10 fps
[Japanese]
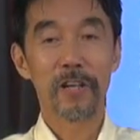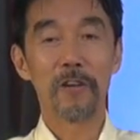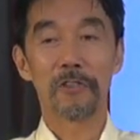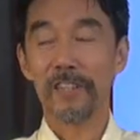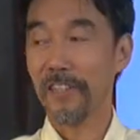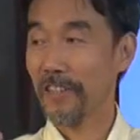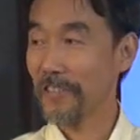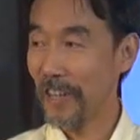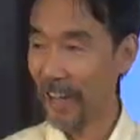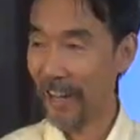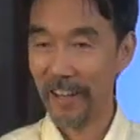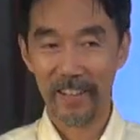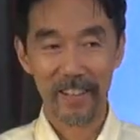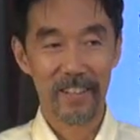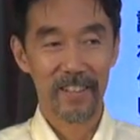評価を受けてですね
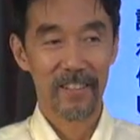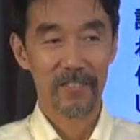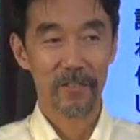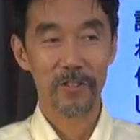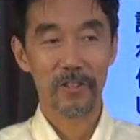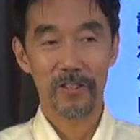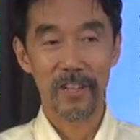その、